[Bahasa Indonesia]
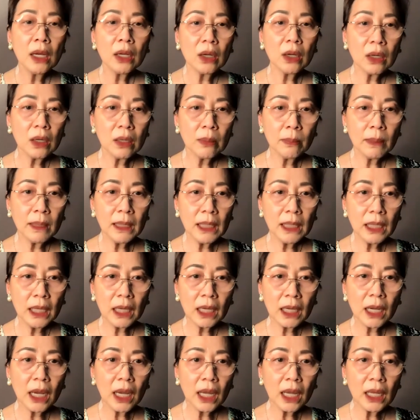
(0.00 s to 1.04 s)
uh,
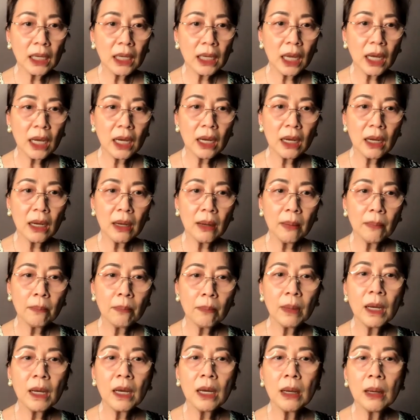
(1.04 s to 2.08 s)
meninggikan uh,
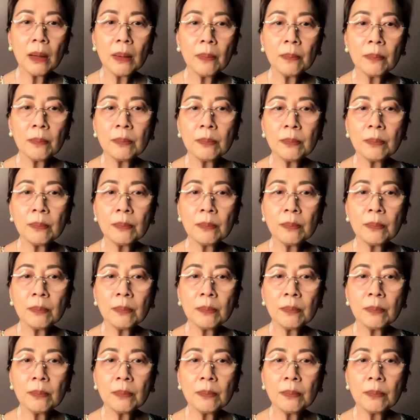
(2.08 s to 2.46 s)
uh,